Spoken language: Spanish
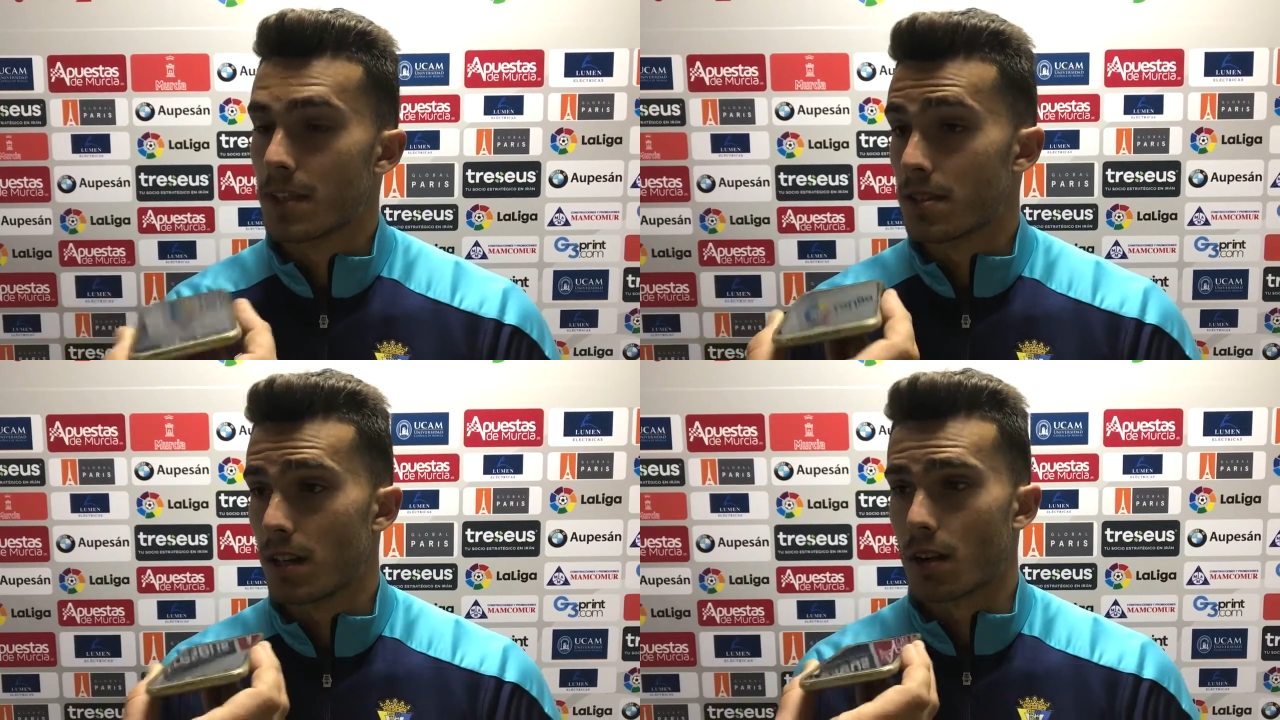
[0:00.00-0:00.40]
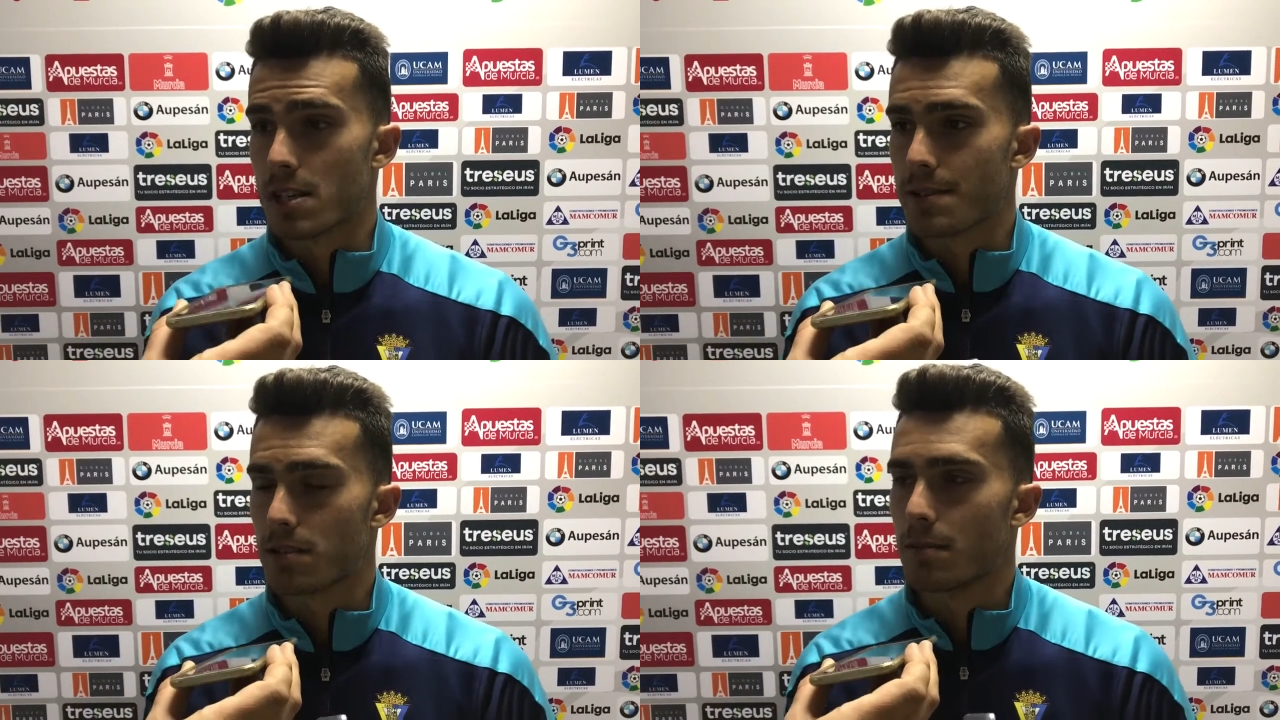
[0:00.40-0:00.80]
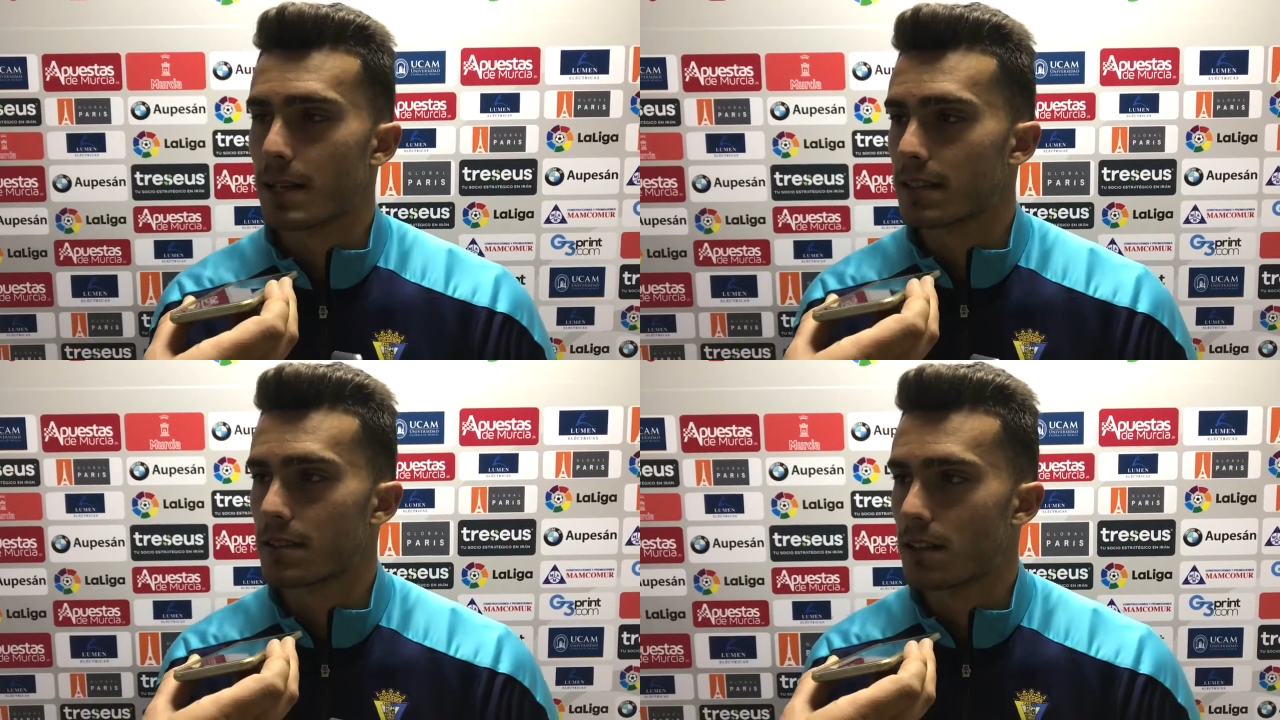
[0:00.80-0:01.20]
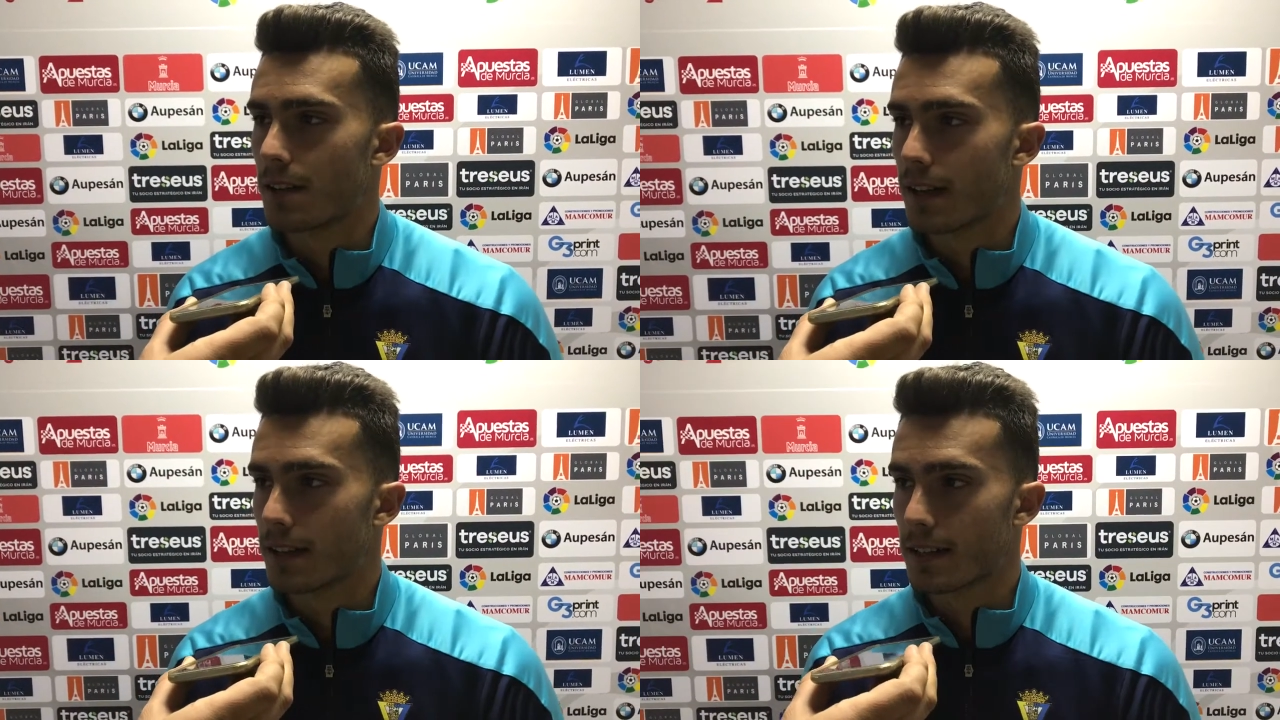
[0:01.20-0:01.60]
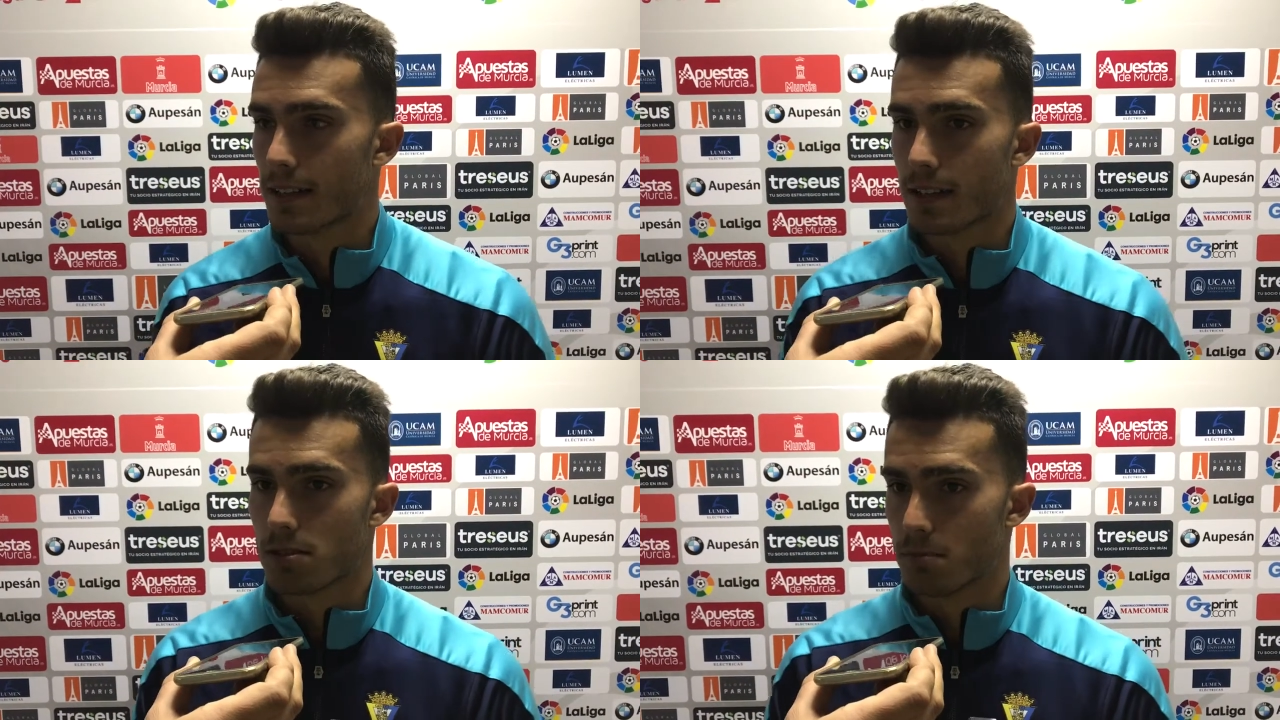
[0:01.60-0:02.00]
Sí, lo que se ha visto en el partido, la verdad
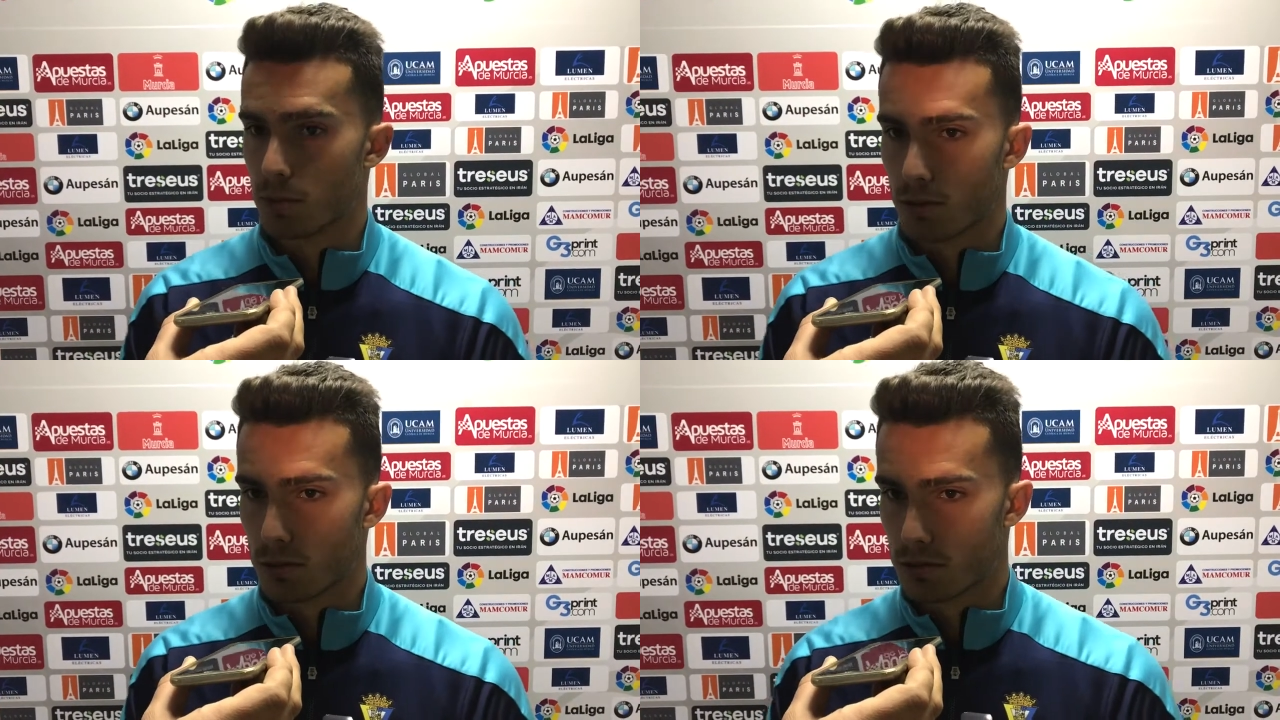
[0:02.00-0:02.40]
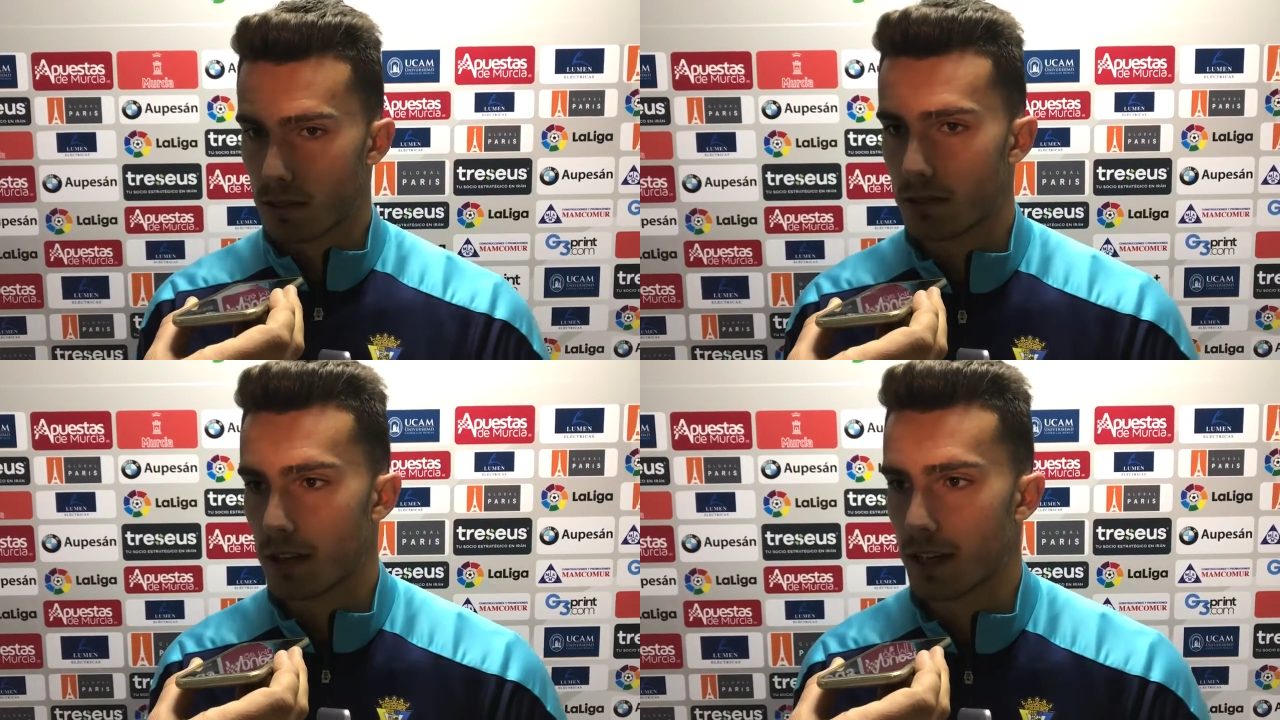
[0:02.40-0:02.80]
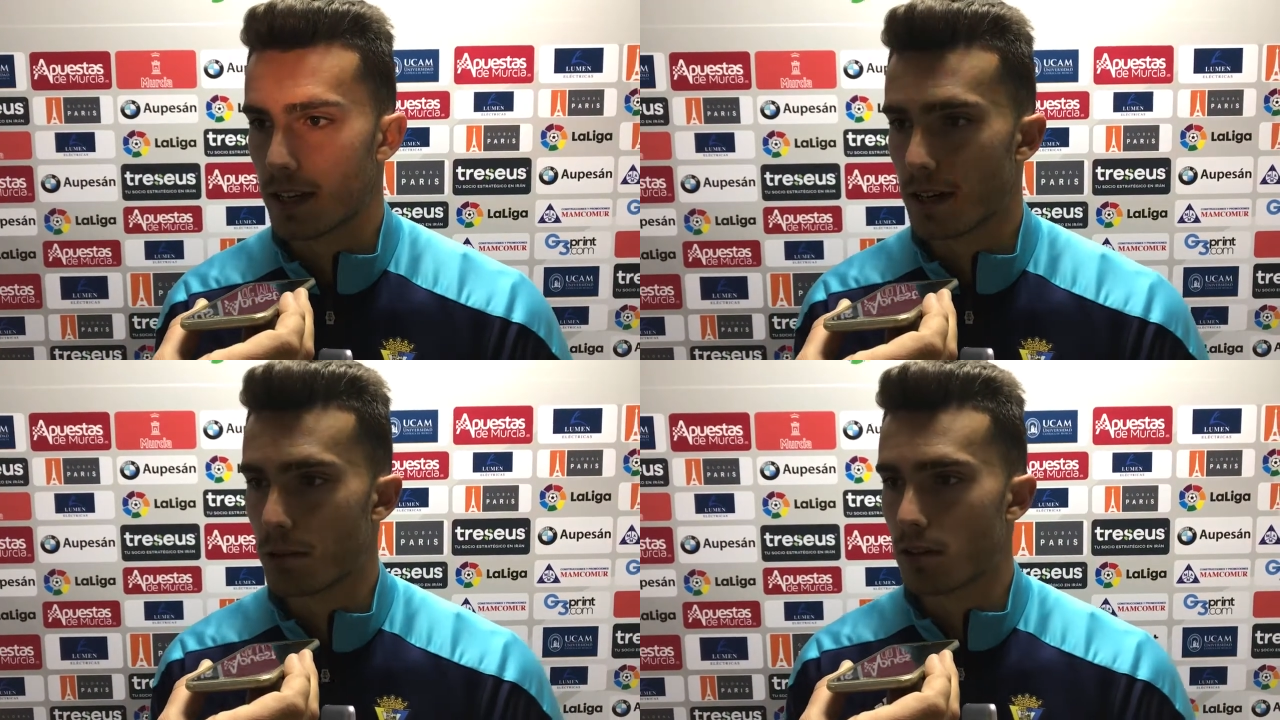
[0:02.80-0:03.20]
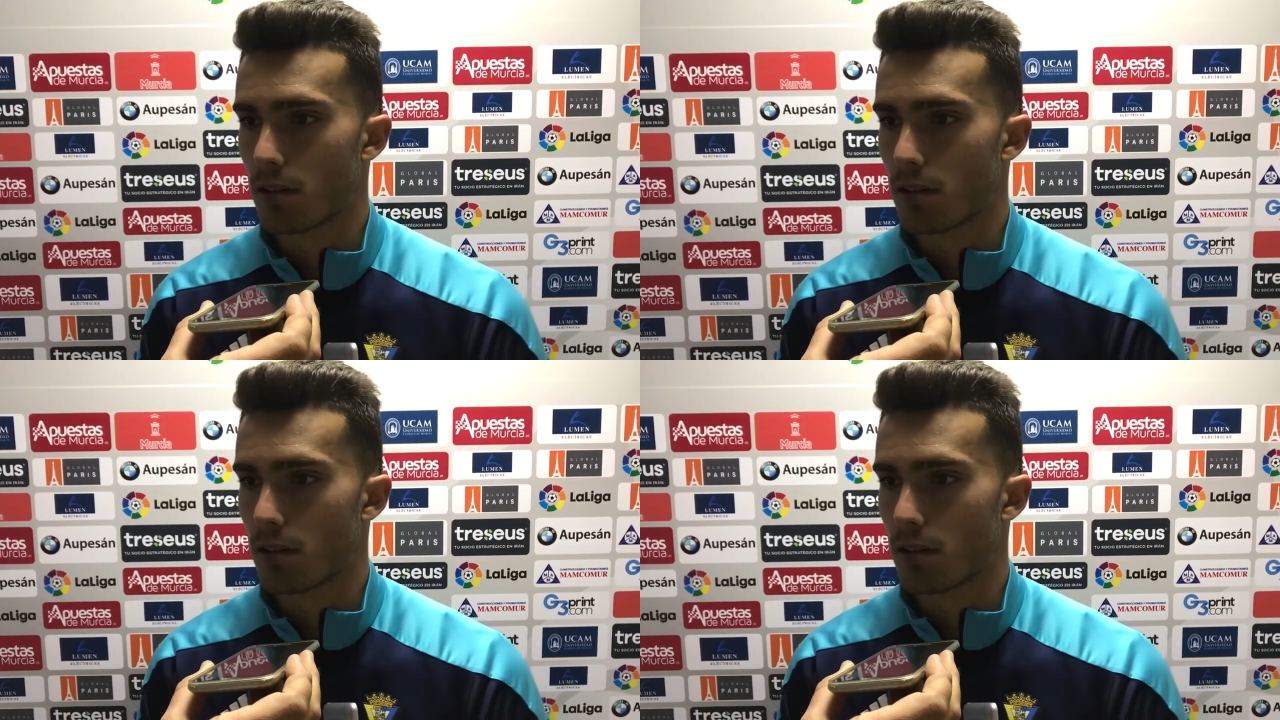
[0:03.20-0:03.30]
que ha sido un punto justo porque bueno,